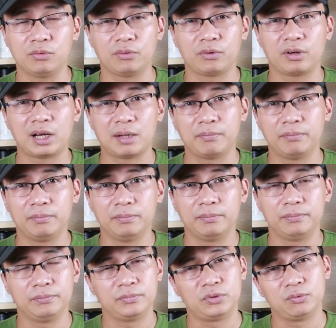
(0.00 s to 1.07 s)
nó làm
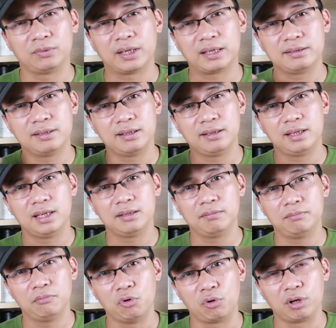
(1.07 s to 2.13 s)
chúng ta nhớ
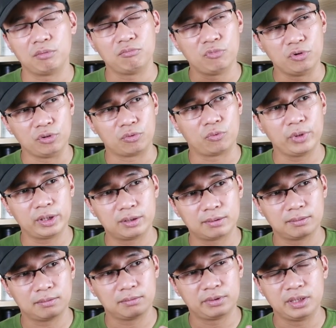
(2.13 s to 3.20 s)
đến một cái mùi quýt
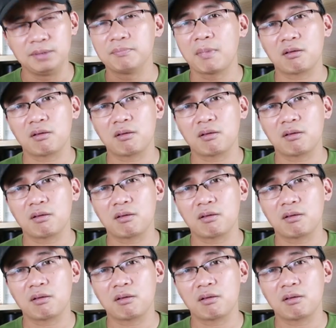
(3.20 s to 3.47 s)
chín